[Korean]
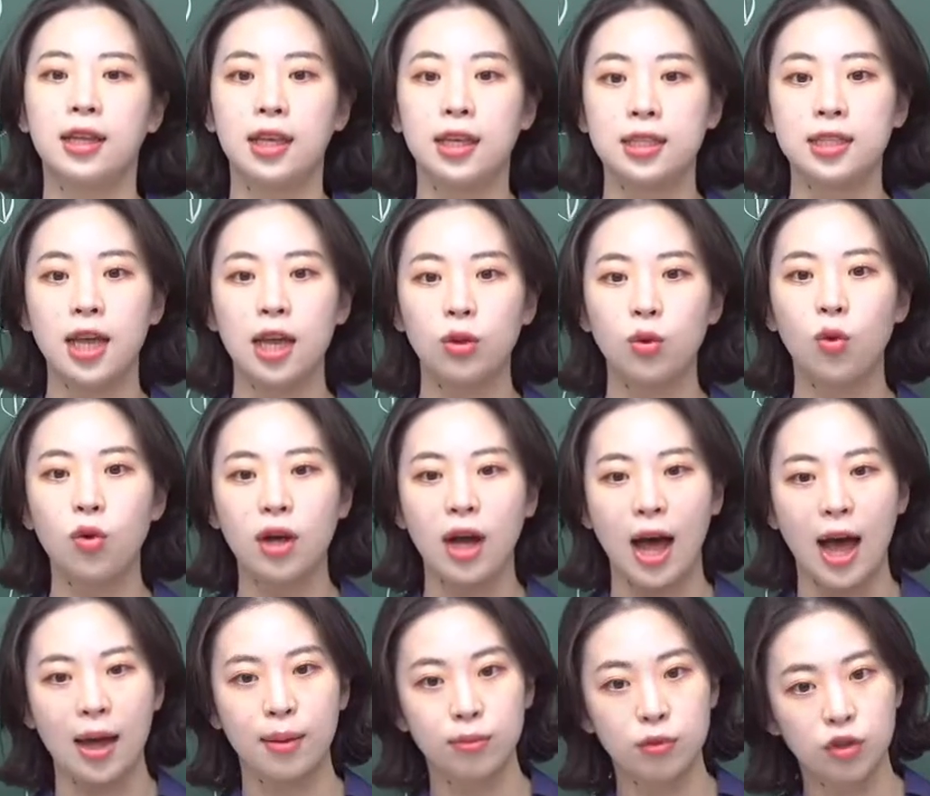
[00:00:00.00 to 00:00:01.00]
이 세도
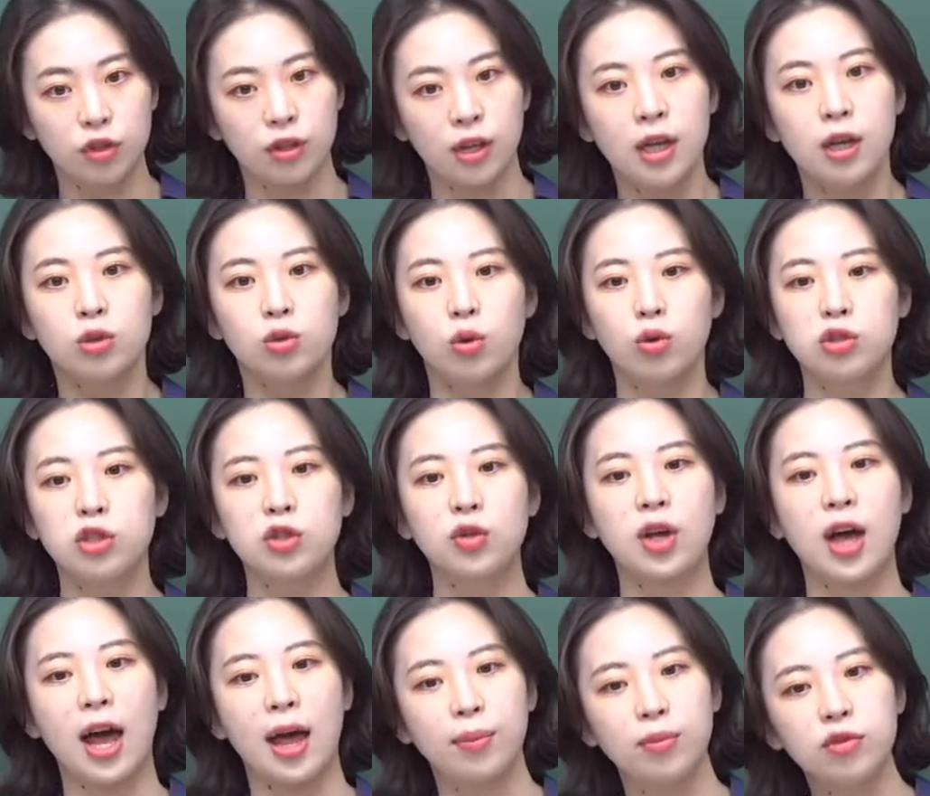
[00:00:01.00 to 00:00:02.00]
가문, 소수
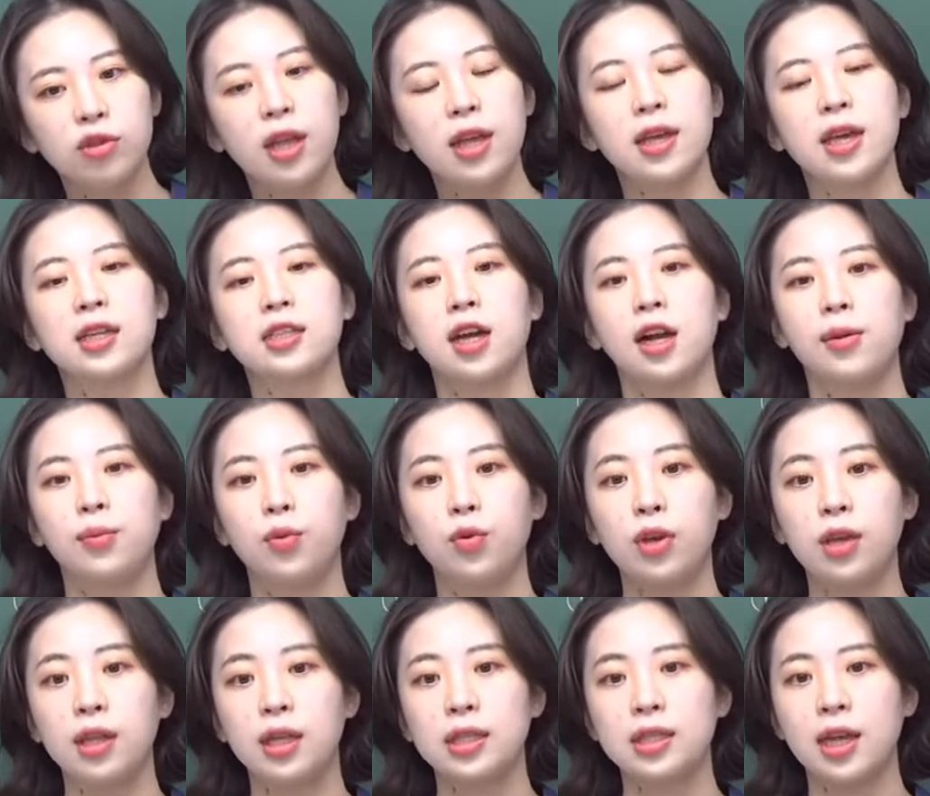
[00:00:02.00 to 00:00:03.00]
가문에게 잘
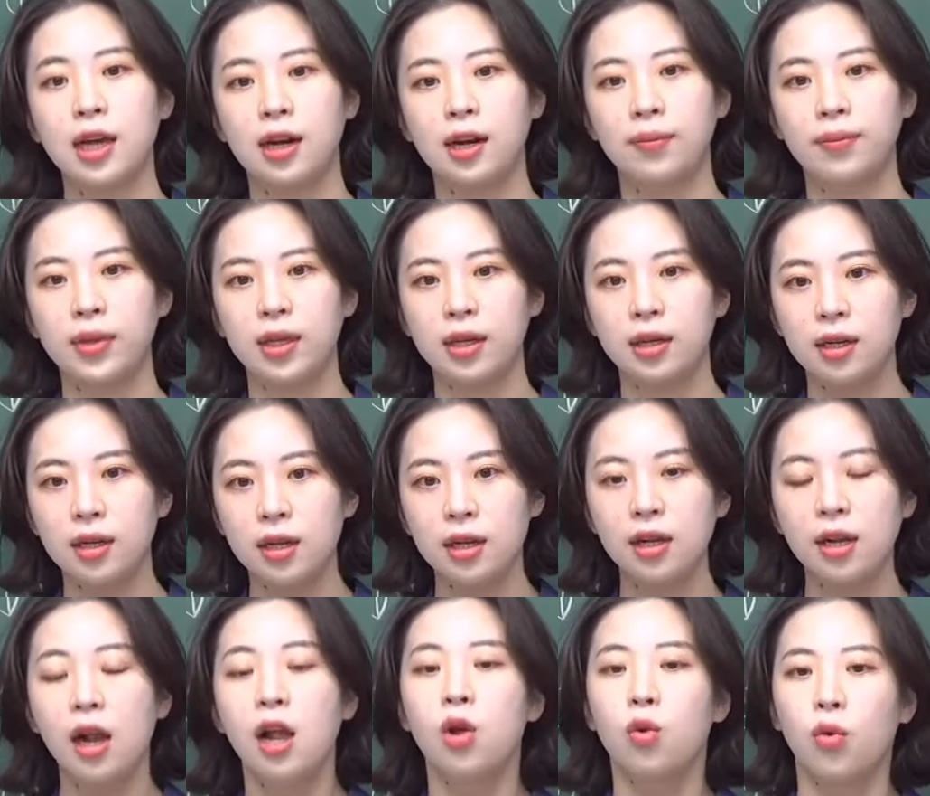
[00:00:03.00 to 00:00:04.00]
보이는 사람들을
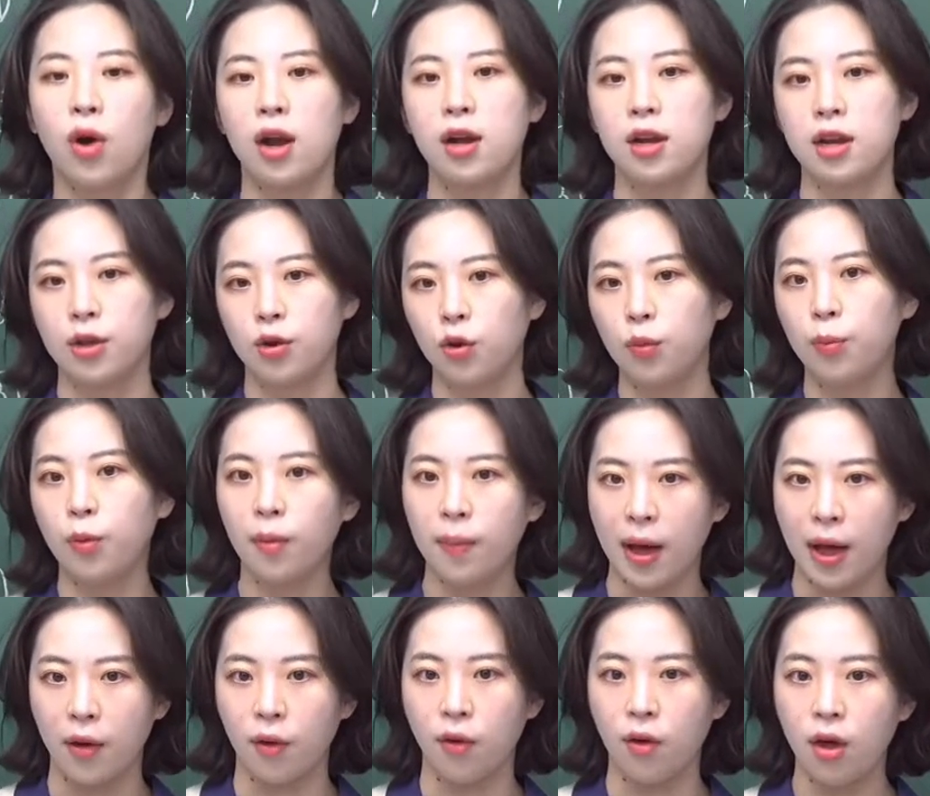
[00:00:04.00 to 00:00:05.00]
관리로
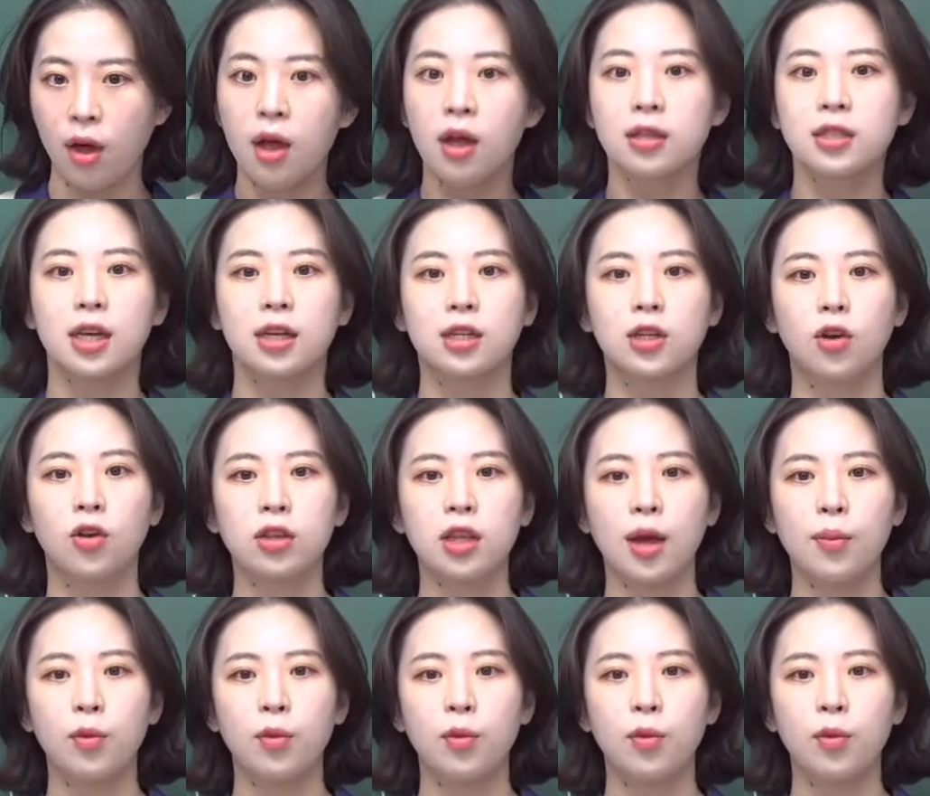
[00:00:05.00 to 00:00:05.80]
뽑아요. 자 그렇다